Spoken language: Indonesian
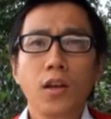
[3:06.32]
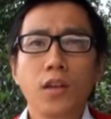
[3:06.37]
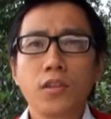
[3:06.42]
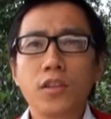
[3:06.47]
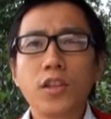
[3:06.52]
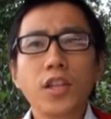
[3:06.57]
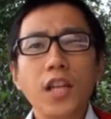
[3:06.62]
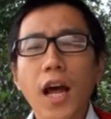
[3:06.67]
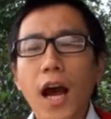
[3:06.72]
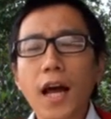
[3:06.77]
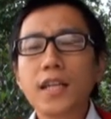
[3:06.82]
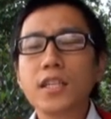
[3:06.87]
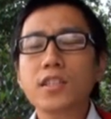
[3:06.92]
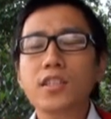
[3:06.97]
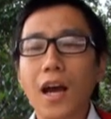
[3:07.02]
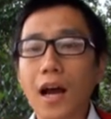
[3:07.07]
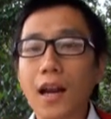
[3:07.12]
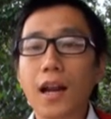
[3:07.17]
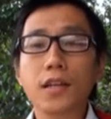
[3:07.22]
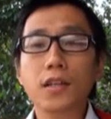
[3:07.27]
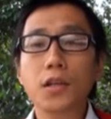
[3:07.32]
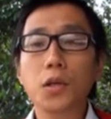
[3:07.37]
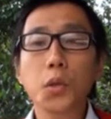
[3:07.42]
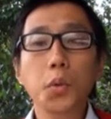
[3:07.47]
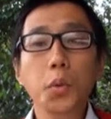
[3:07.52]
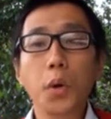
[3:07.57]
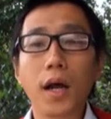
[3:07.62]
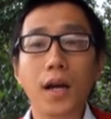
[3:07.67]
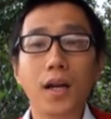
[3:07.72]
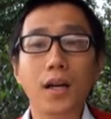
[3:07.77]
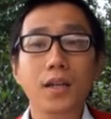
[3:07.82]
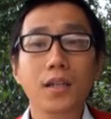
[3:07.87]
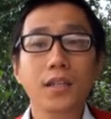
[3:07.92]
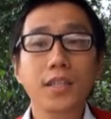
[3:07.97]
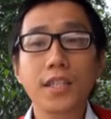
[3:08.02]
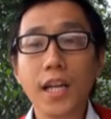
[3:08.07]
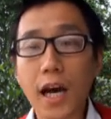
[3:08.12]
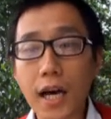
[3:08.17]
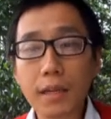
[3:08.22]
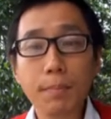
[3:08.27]
Tidak ada jalan keluar
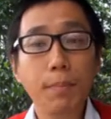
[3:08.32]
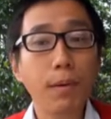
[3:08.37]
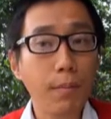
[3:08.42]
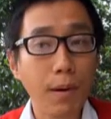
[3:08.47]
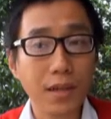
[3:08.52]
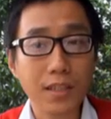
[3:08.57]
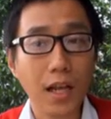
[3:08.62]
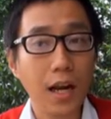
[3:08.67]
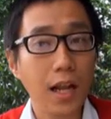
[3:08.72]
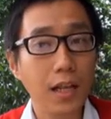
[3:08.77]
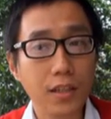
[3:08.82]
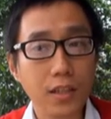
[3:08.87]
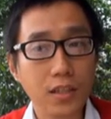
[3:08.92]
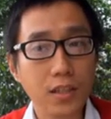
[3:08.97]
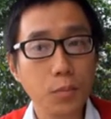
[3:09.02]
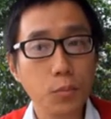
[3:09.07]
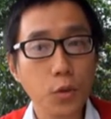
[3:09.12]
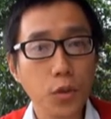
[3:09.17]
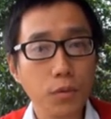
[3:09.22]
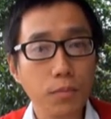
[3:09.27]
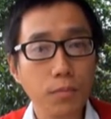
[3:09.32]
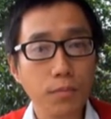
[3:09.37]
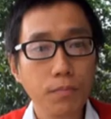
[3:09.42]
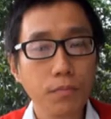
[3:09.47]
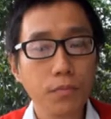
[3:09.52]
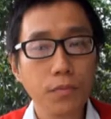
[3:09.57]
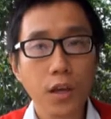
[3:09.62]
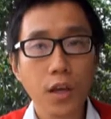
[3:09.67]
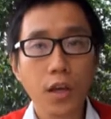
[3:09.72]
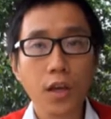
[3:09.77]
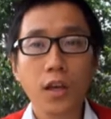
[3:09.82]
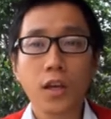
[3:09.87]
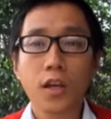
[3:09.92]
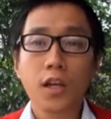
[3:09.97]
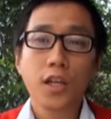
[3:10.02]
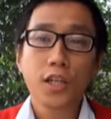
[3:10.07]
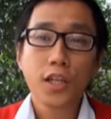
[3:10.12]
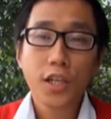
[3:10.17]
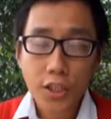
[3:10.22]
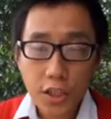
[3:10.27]
dari permasalahan tersebut.
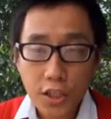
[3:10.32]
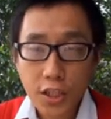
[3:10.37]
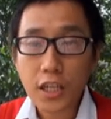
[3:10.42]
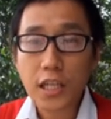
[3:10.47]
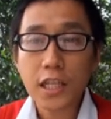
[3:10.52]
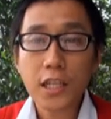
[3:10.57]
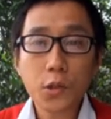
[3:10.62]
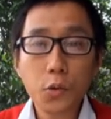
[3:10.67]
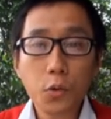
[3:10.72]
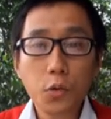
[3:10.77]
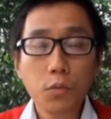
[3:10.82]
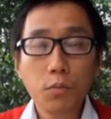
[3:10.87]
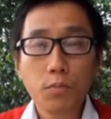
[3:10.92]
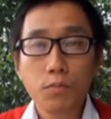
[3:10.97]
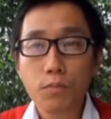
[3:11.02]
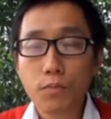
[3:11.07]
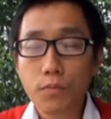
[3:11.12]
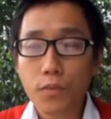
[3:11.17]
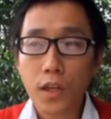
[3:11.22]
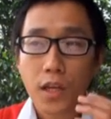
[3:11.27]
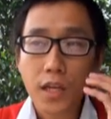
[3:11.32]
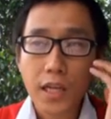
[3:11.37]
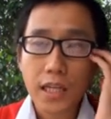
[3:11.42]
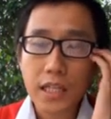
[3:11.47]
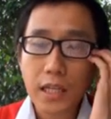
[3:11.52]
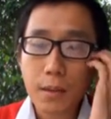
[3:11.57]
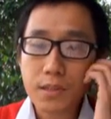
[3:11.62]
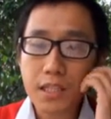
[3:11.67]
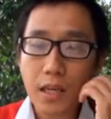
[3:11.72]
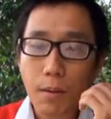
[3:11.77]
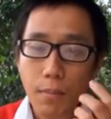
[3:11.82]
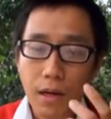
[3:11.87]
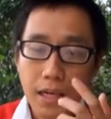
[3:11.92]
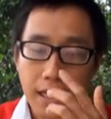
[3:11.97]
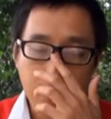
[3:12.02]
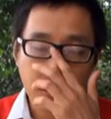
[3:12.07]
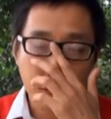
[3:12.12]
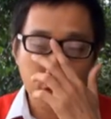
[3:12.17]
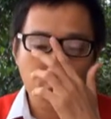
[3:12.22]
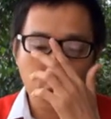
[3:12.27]
Di titik itu, kita bisa
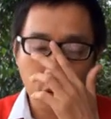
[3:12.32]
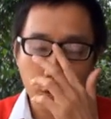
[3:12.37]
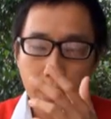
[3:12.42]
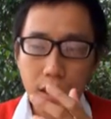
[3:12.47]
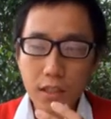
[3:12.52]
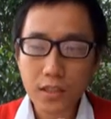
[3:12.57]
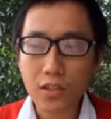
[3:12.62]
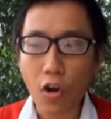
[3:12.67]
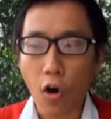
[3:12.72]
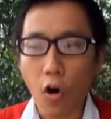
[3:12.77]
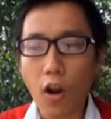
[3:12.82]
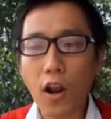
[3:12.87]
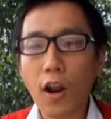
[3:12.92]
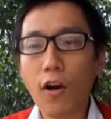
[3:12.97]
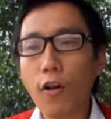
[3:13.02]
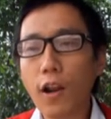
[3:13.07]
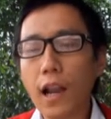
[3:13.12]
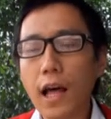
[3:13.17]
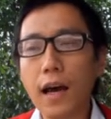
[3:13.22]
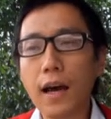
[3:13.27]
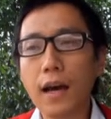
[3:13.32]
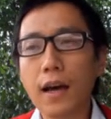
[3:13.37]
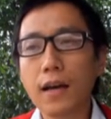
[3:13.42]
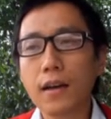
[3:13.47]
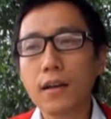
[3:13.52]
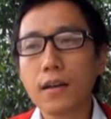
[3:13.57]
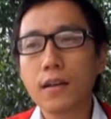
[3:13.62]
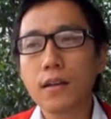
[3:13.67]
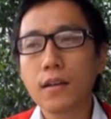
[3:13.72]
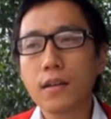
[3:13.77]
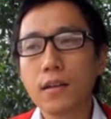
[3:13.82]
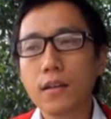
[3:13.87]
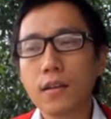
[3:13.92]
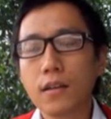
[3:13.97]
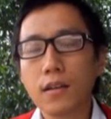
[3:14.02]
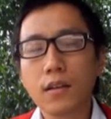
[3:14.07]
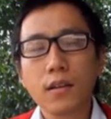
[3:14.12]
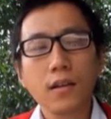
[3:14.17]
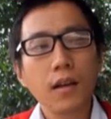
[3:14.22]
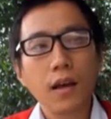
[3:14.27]
melihat sesungguhnya seolah-olah
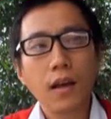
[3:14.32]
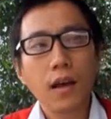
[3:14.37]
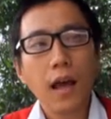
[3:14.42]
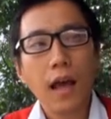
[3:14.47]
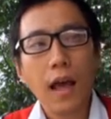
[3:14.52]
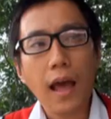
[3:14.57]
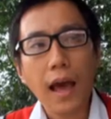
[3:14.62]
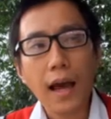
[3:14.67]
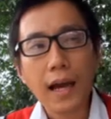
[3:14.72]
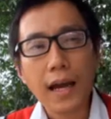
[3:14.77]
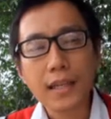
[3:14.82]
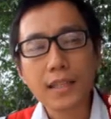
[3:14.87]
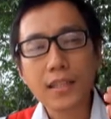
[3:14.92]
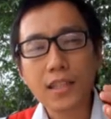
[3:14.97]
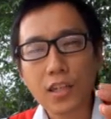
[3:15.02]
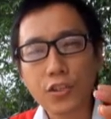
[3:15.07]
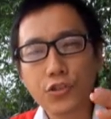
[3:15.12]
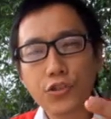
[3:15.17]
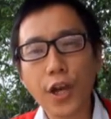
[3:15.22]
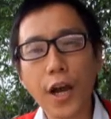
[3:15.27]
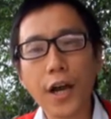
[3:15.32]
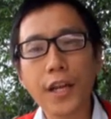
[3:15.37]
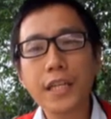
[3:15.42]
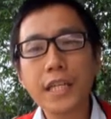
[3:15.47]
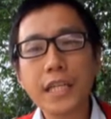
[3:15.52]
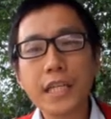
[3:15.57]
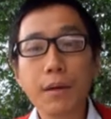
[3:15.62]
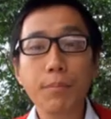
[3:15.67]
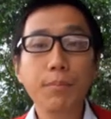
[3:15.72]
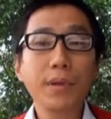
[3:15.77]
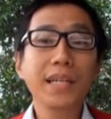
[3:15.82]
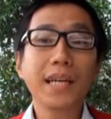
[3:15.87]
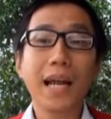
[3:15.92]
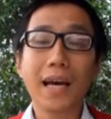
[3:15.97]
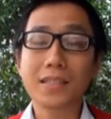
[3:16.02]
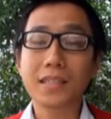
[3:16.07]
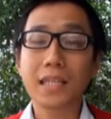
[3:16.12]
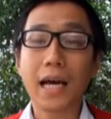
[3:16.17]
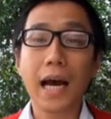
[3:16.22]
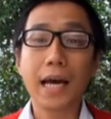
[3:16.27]
akan terjadi
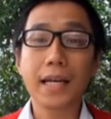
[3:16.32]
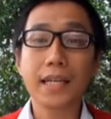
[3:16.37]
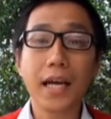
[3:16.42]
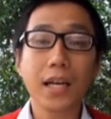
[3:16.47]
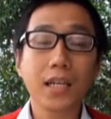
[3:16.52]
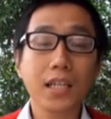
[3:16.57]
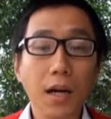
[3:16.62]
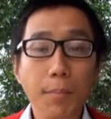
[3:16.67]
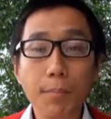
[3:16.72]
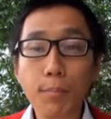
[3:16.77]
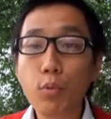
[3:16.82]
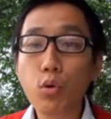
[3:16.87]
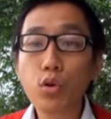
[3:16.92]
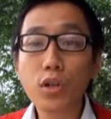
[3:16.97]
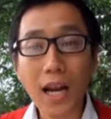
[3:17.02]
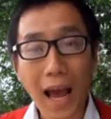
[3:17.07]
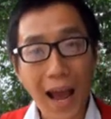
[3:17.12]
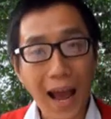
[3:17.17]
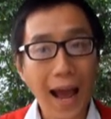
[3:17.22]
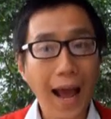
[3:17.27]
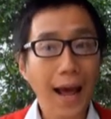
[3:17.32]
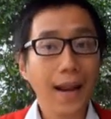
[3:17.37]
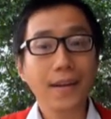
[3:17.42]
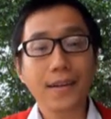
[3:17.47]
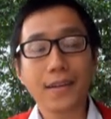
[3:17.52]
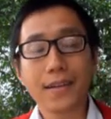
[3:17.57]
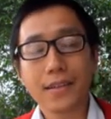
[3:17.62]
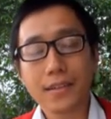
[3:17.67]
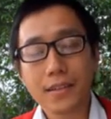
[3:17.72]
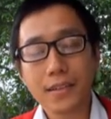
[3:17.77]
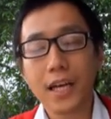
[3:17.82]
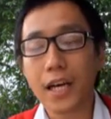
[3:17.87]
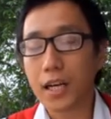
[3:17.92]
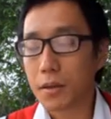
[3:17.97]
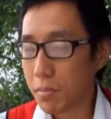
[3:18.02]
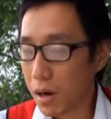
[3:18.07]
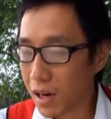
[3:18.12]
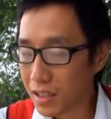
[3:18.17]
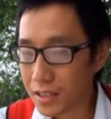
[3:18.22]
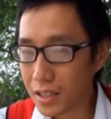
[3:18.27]
kebinasaan dan kepunahan
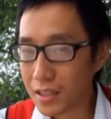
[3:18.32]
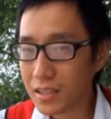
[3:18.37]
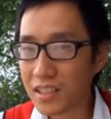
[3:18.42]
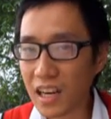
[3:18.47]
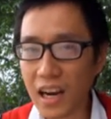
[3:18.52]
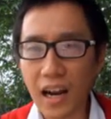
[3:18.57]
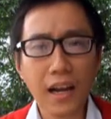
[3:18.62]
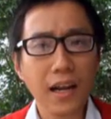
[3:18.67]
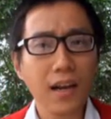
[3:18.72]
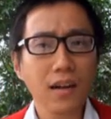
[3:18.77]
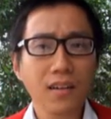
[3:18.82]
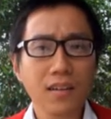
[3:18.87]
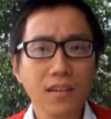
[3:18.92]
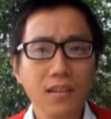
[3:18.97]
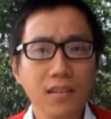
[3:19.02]
dari bangsa Israel.